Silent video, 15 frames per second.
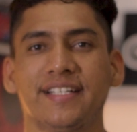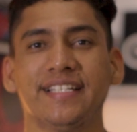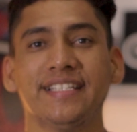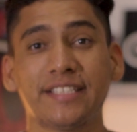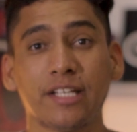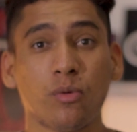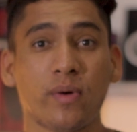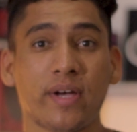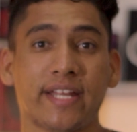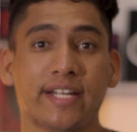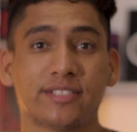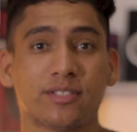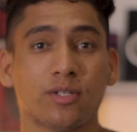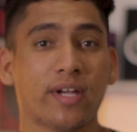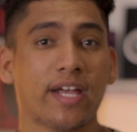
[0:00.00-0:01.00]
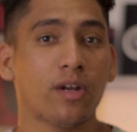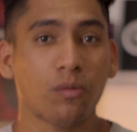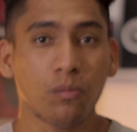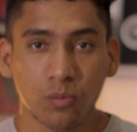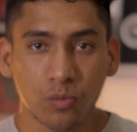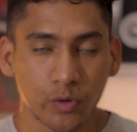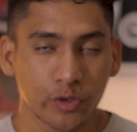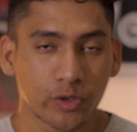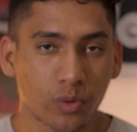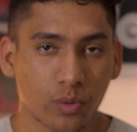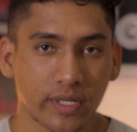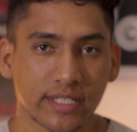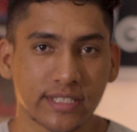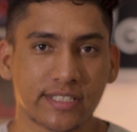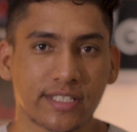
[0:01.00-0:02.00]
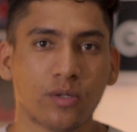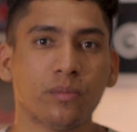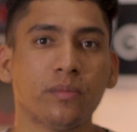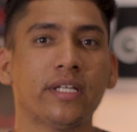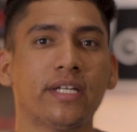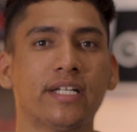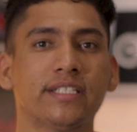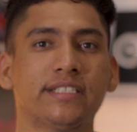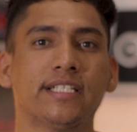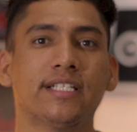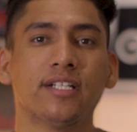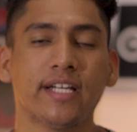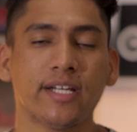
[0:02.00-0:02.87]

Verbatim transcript: Então, Eres, eu quero muito conhecer o Mirante